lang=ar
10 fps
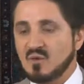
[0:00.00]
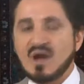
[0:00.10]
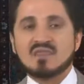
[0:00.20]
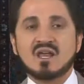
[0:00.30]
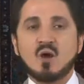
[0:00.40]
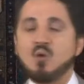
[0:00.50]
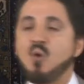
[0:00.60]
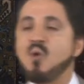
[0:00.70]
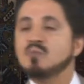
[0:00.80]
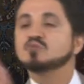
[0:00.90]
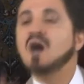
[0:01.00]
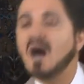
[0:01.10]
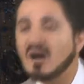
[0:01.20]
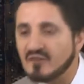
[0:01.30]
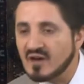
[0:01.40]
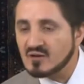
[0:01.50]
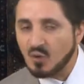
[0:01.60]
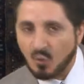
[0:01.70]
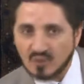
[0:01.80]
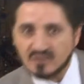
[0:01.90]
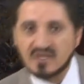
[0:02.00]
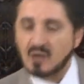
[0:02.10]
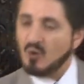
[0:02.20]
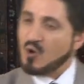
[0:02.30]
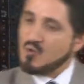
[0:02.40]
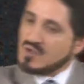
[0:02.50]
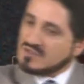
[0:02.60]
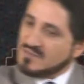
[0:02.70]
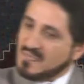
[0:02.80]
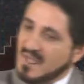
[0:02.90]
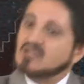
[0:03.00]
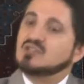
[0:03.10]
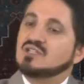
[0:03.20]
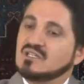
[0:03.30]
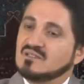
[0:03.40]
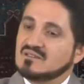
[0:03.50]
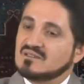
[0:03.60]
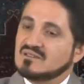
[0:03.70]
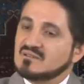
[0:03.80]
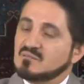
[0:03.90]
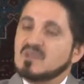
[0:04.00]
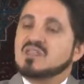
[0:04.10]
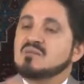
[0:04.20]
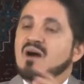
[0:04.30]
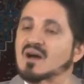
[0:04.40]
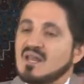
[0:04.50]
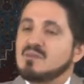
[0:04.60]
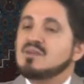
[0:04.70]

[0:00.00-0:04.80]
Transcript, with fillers: وهذا له أخوة مضاعفة أخوة الدار وأخوة الدين مثل ما قال